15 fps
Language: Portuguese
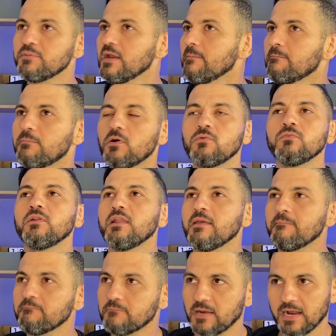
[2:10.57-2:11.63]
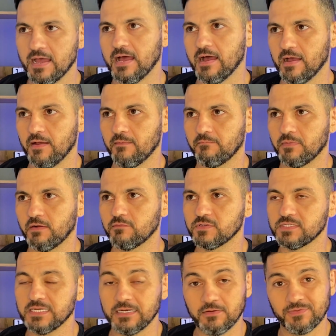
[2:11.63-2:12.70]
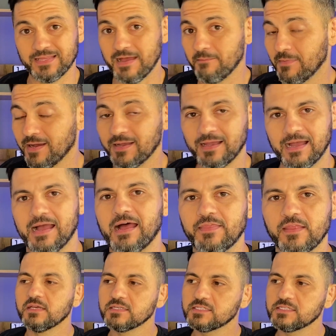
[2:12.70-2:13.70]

é bom lembrar para você não dar mancada.